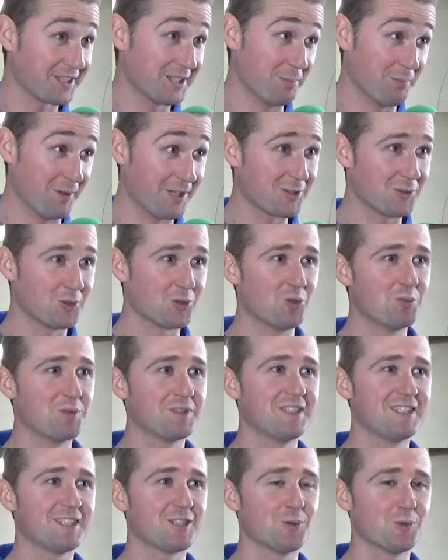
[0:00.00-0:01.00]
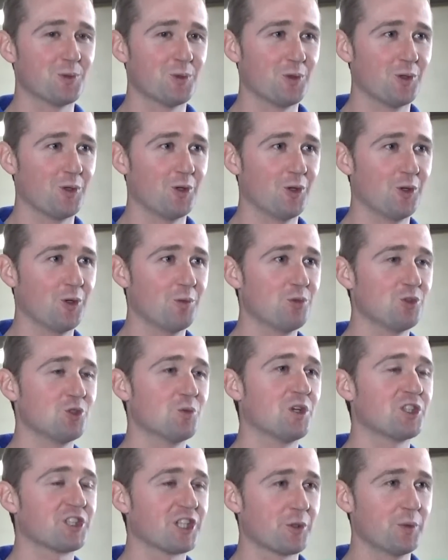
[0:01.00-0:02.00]
qui partent en compétition euh, plus ou
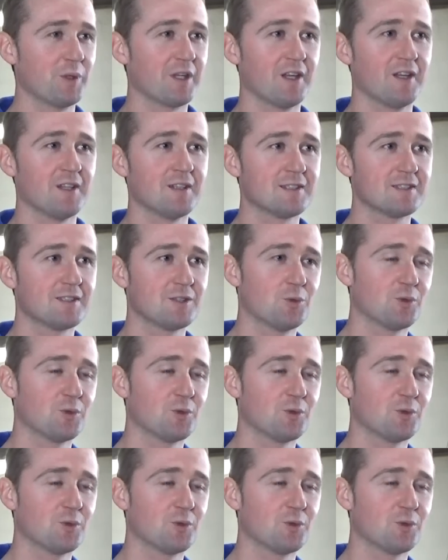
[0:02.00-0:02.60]
moins chaque week-end.